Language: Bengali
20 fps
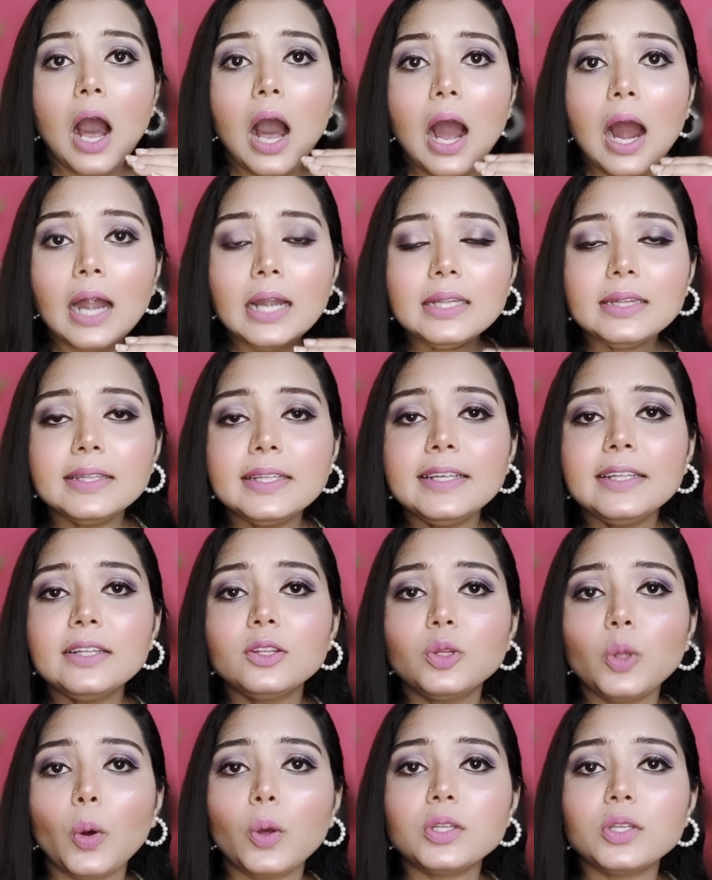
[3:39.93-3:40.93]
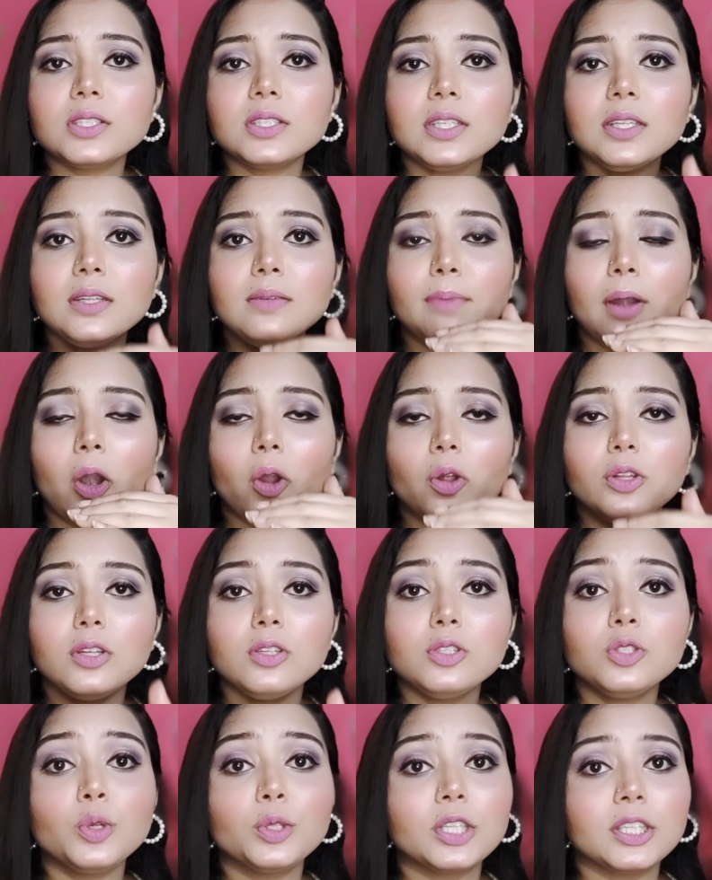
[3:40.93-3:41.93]
আট দিন দশ দিন বারো দিন
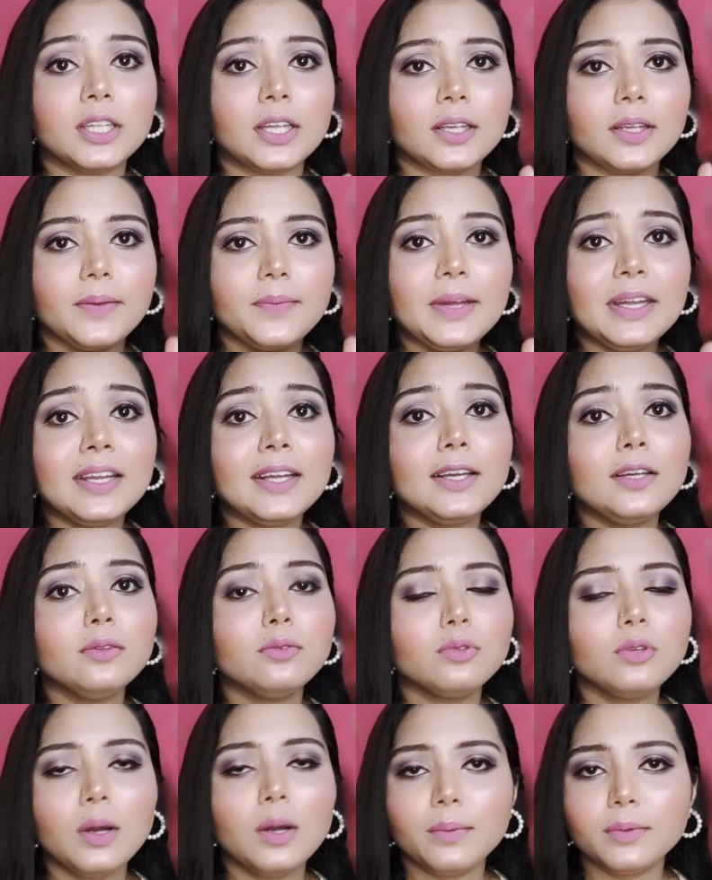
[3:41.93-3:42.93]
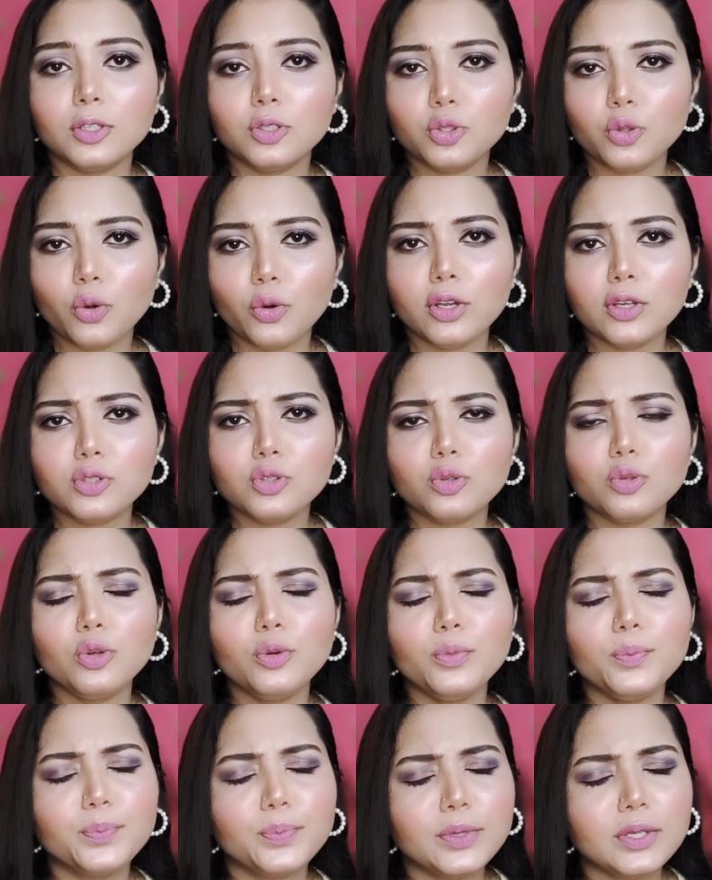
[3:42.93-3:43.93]
চলে থাকে এটা কিন্তু আমাদের শরীরের জন্য
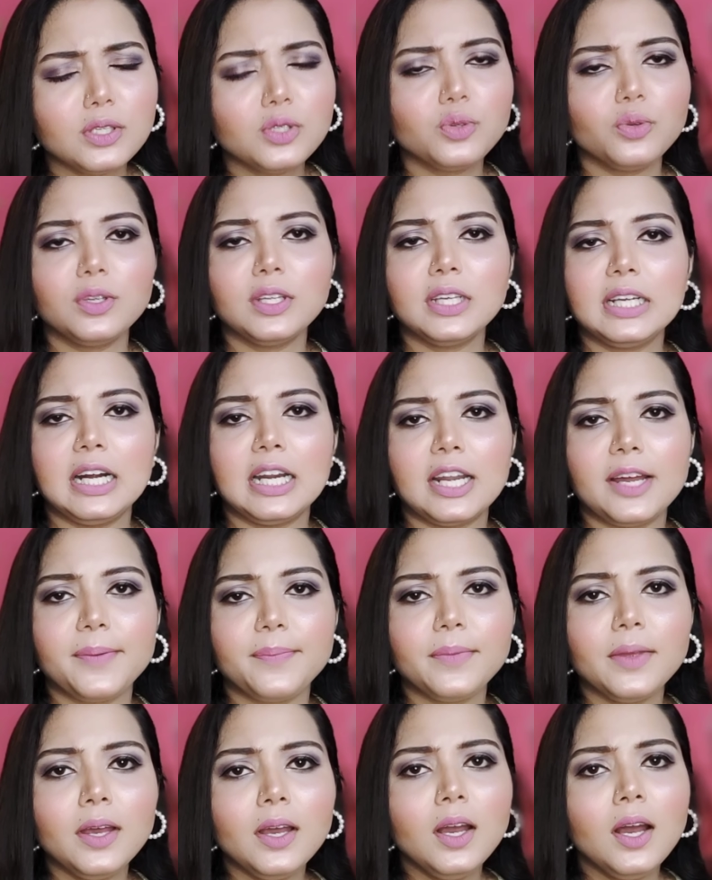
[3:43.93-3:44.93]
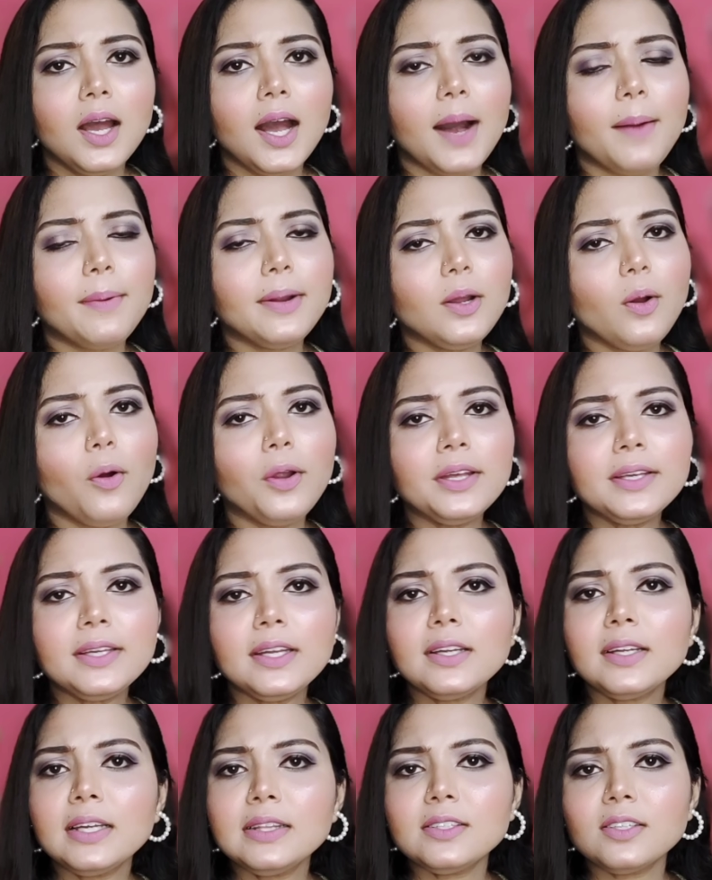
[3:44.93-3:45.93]
ভীষণই খারাপ আবার অনেকের
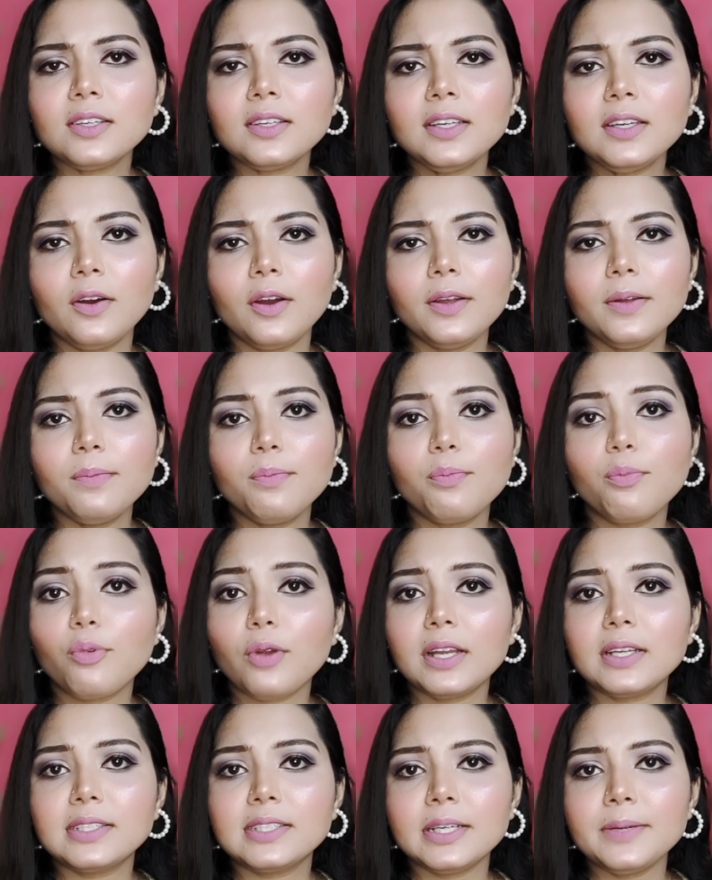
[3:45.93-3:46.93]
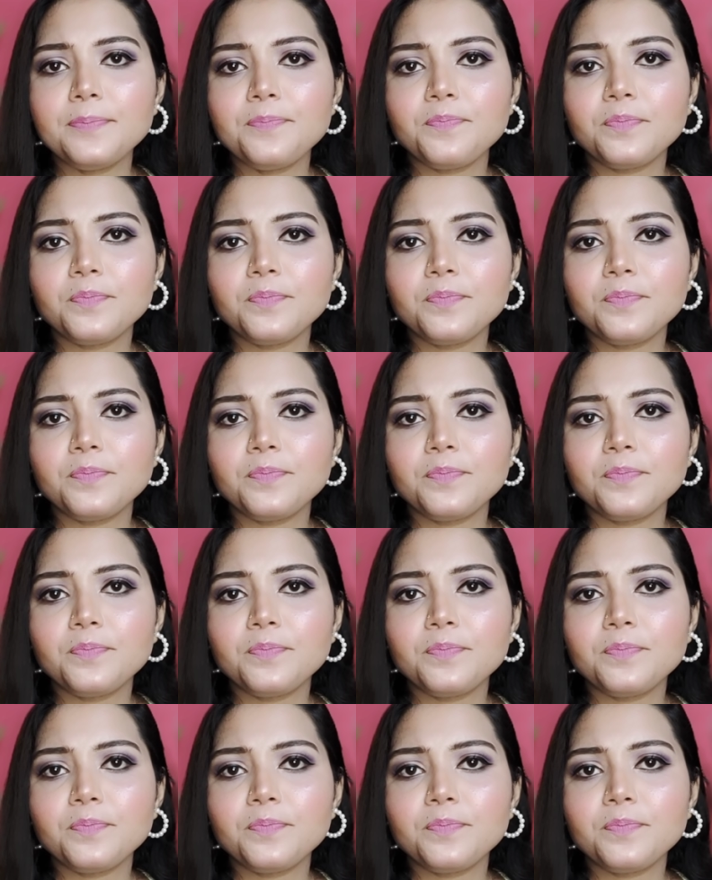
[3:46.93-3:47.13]
ক্ষেত্রে কি হয় ফ্রেডটা